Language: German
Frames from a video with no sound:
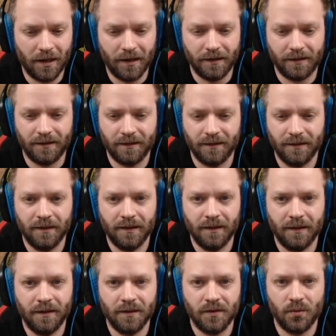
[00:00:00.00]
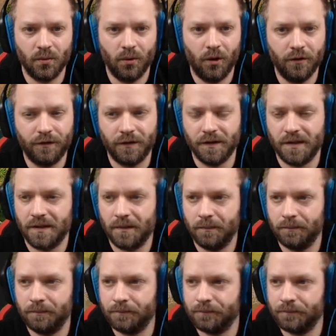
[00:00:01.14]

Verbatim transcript: leid. So läuft es.